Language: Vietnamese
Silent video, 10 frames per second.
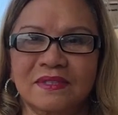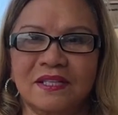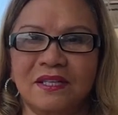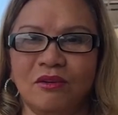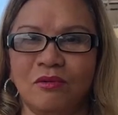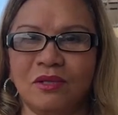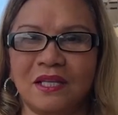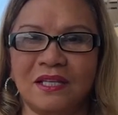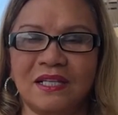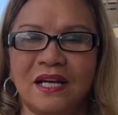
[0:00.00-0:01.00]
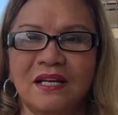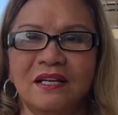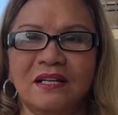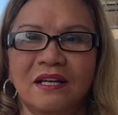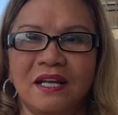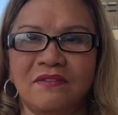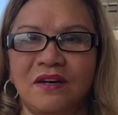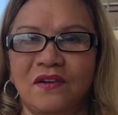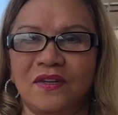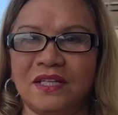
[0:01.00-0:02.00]
thành ra cũng thành ra lấy
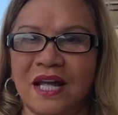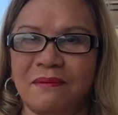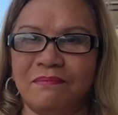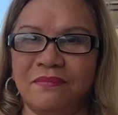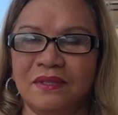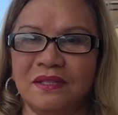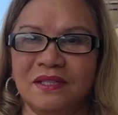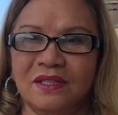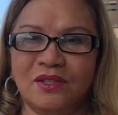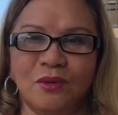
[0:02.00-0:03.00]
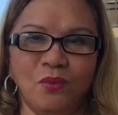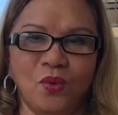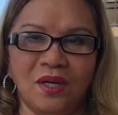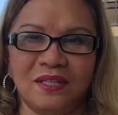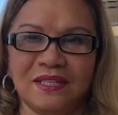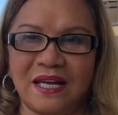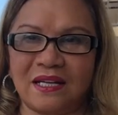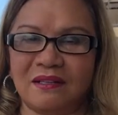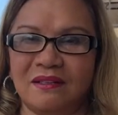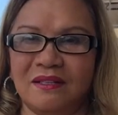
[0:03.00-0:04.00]
vợ Việt Nam rồi mua nhà
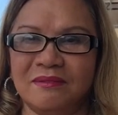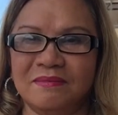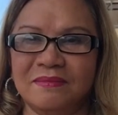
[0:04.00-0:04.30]
cửa